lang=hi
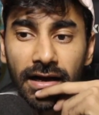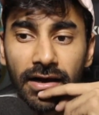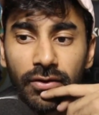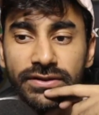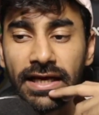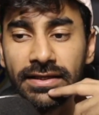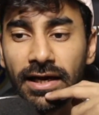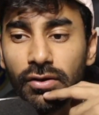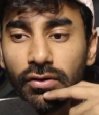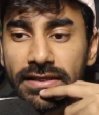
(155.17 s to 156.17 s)
हुसैनी
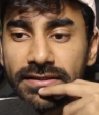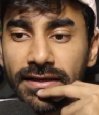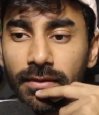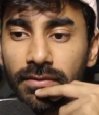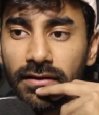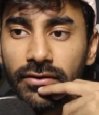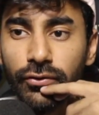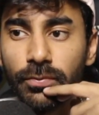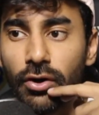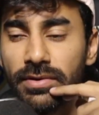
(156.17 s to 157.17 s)
हेलो कैसे हैं आप
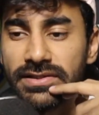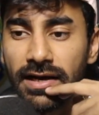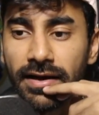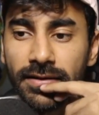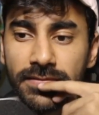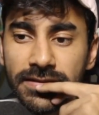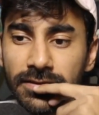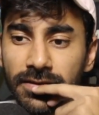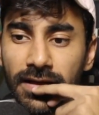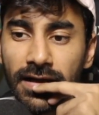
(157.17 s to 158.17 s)
यूट्यूब कॉमेंट्स आ गए हैं जी
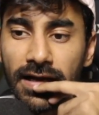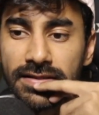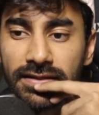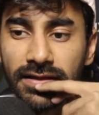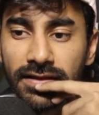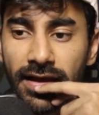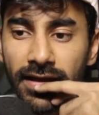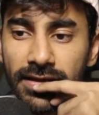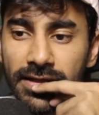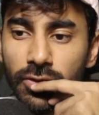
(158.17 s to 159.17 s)
आजादर
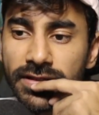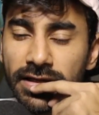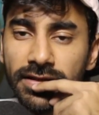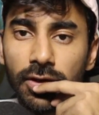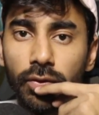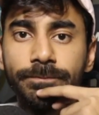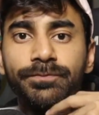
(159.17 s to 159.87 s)
ई हुसैनी हेलो